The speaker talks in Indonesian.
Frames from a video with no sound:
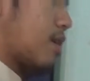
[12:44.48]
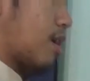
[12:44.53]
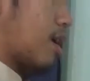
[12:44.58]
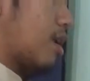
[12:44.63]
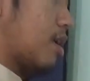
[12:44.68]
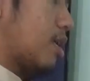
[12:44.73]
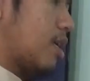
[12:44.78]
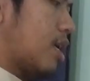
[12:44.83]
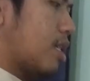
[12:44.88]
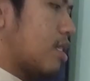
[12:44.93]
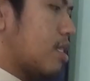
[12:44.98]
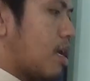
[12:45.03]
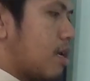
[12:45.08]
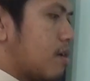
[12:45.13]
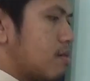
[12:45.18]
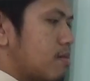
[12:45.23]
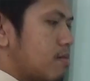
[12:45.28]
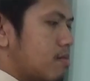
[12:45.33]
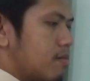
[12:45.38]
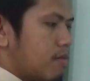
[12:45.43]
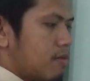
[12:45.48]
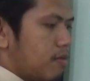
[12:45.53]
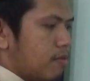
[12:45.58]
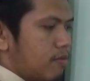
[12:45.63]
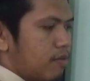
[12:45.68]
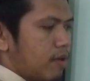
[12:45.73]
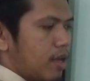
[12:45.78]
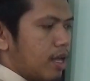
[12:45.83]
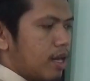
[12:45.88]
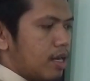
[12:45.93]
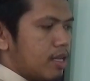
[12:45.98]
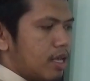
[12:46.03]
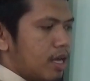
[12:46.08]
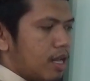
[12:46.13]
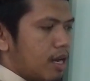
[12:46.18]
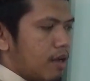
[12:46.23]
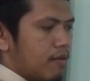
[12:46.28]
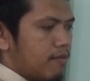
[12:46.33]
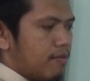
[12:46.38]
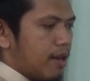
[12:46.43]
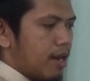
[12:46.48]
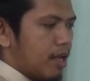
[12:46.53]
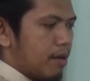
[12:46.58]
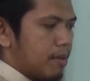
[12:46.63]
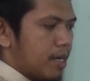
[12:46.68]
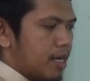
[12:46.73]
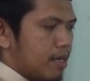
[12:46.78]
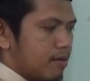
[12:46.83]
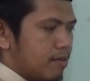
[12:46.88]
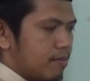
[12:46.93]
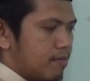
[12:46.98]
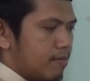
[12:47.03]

kalian tahu VL-nya lafal apa?